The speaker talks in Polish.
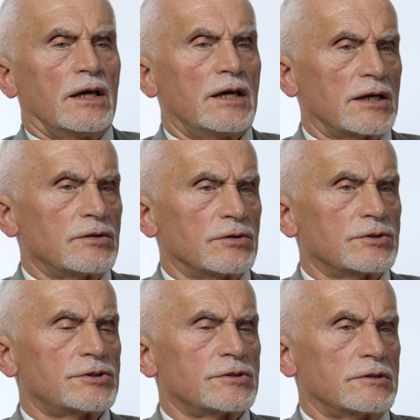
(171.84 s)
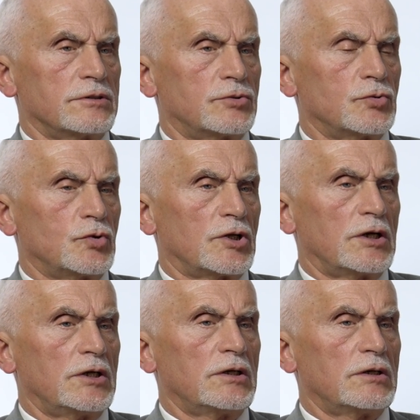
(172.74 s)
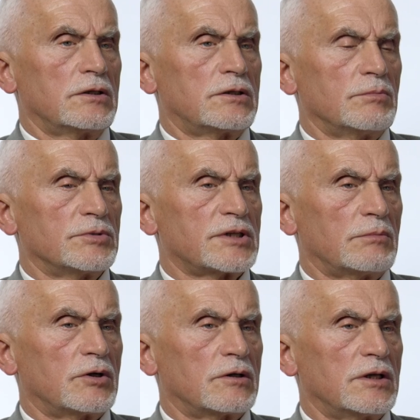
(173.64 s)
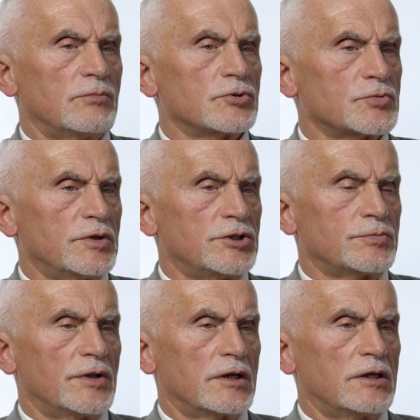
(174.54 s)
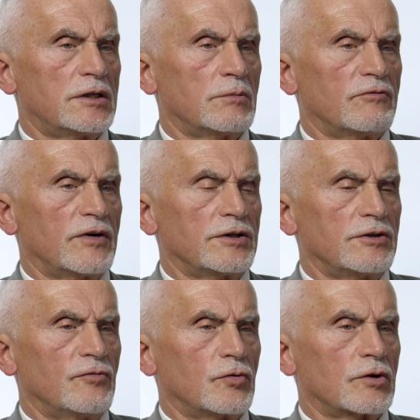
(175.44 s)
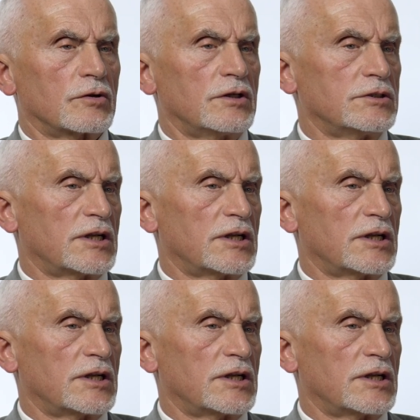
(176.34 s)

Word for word: Jadąc y, tutaj y, tym samochodem już byliśmy legitymowani dwukrotnie.